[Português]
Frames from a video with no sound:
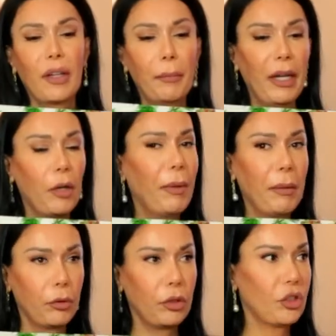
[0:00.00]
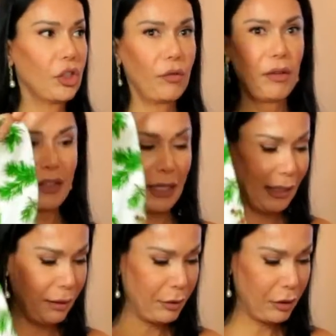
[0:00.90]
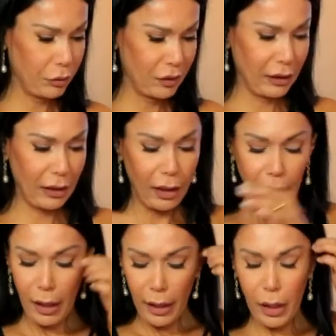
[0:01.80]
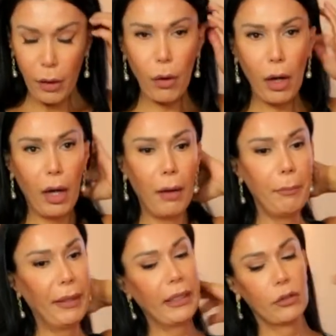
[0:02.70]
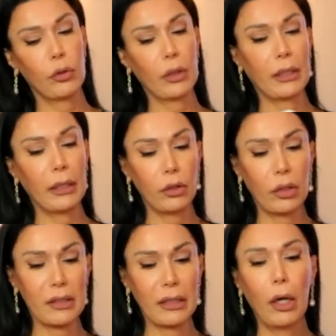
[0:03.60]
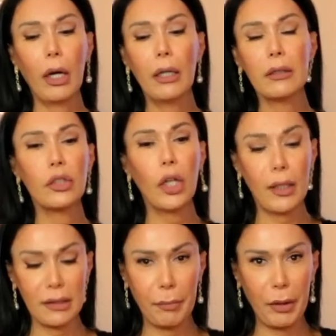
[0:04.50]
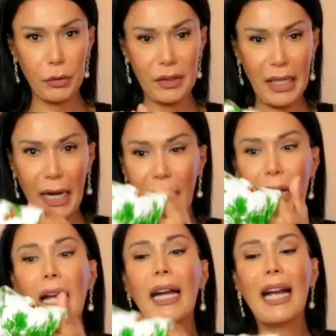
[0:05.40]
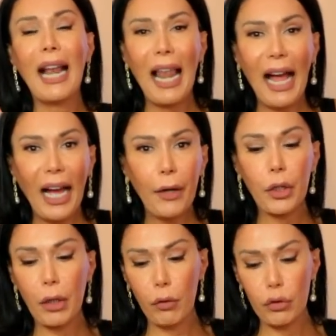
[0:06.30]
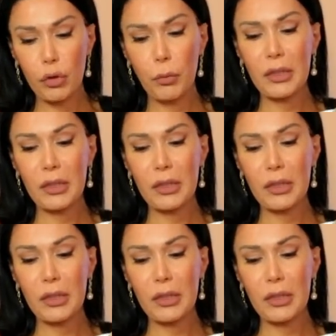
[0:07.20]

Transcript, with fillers: vermelho bem bonitinho, vai ficar lá na minha cozinha. Eu amei isso aqui, tô assim ansiosa para usar. Claro que eu vou te